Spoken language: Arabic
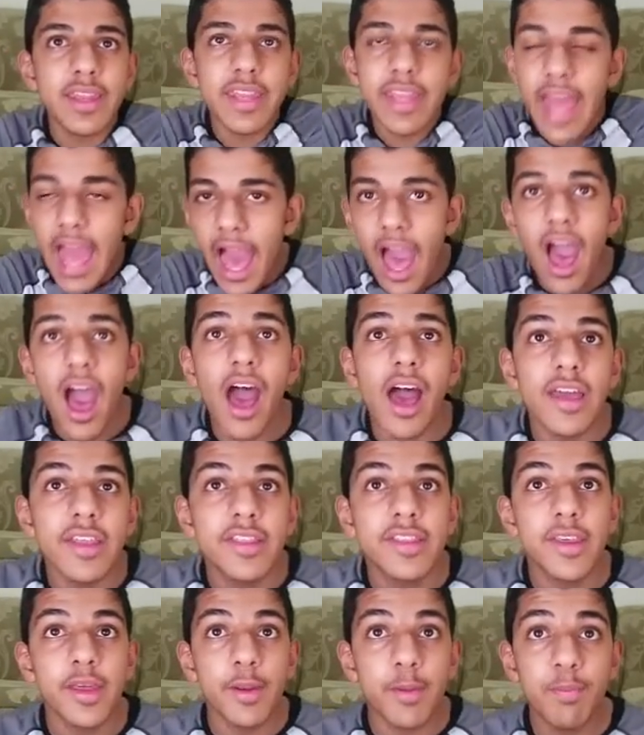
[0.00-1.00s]
انهاء
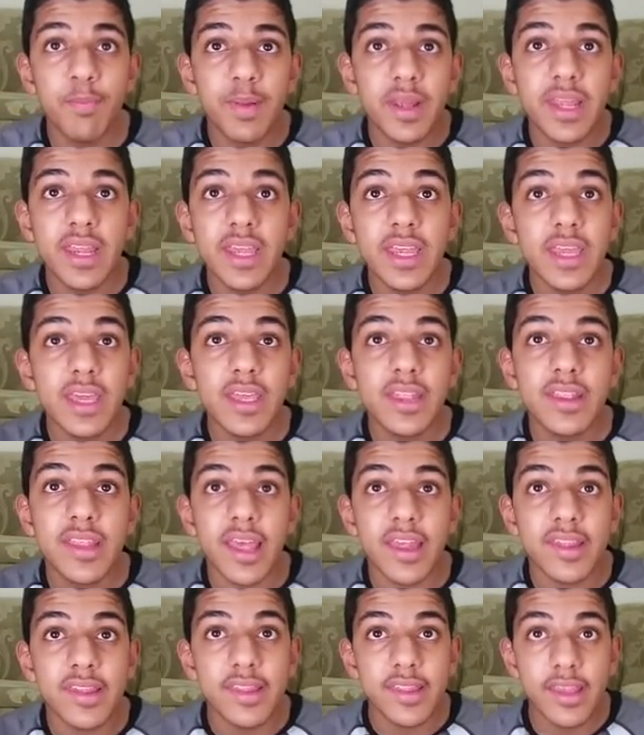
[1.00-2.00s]
دربلينج
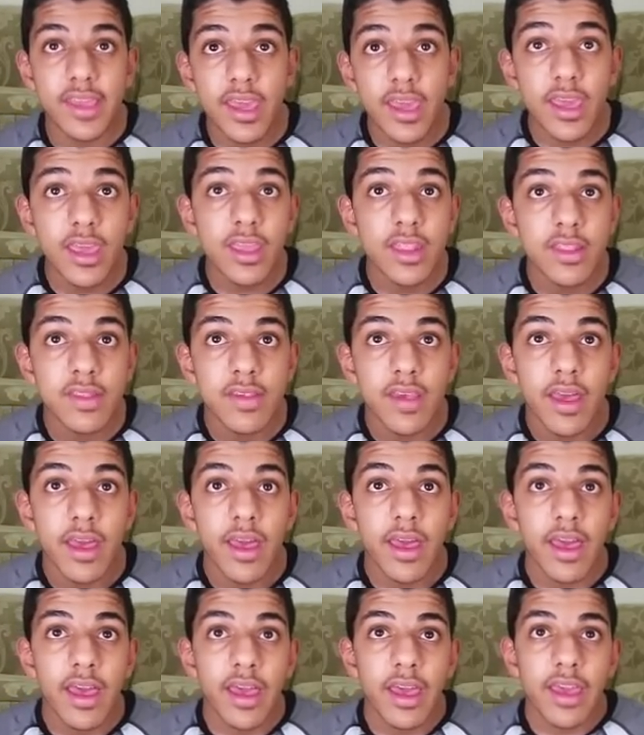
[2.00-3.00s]
تسديد
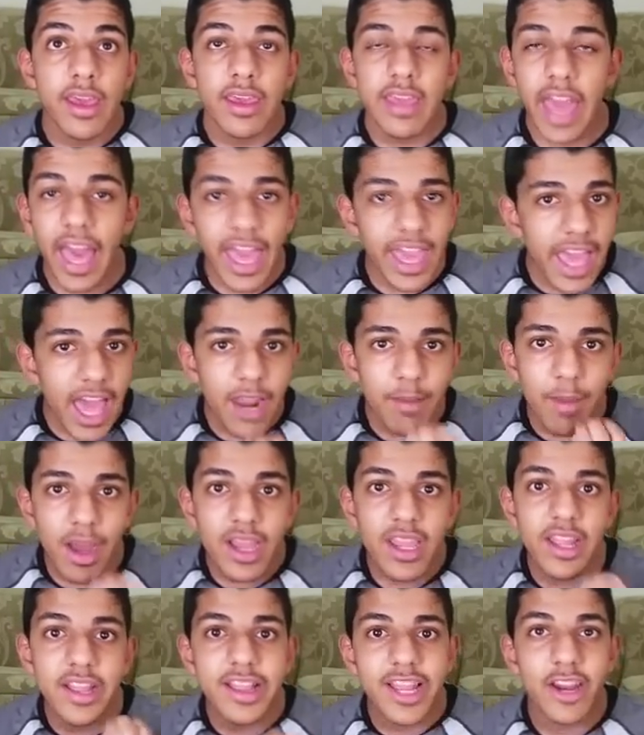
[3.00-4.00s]
يا عيال ما
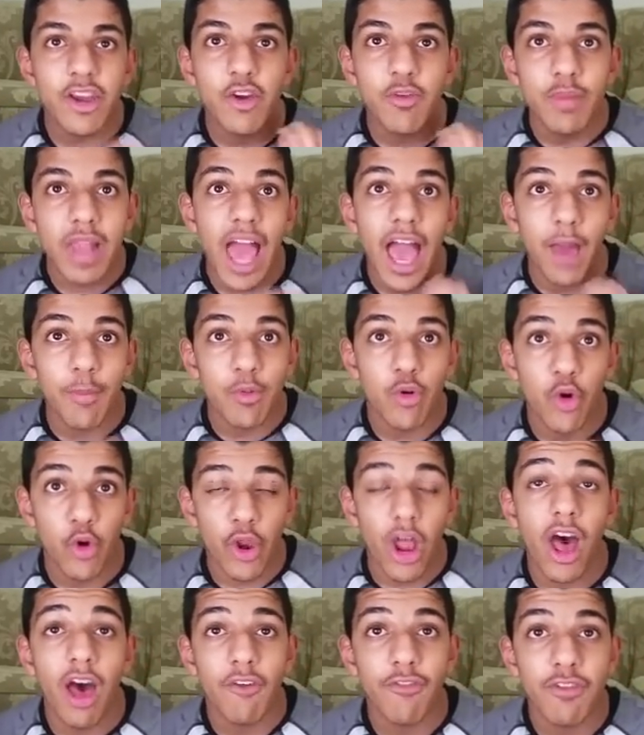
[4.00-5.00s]
قلت لكم لاعب
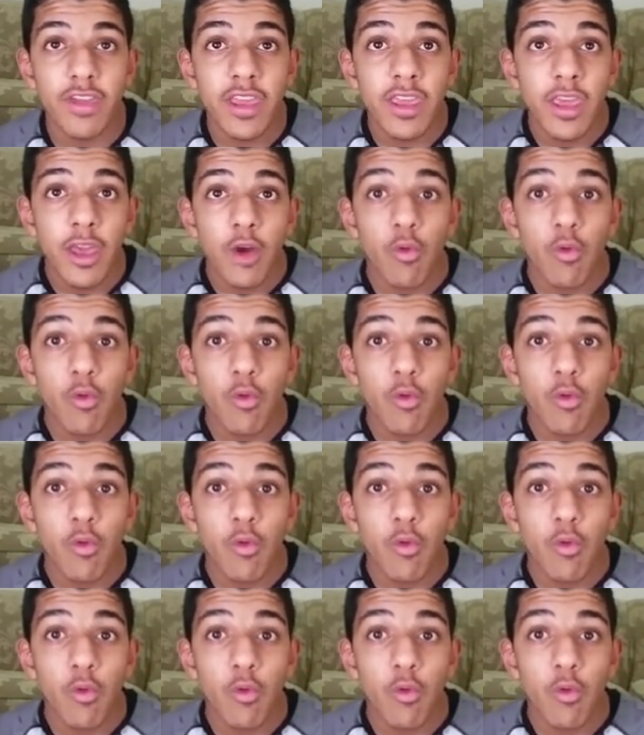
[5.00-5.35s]
خرافي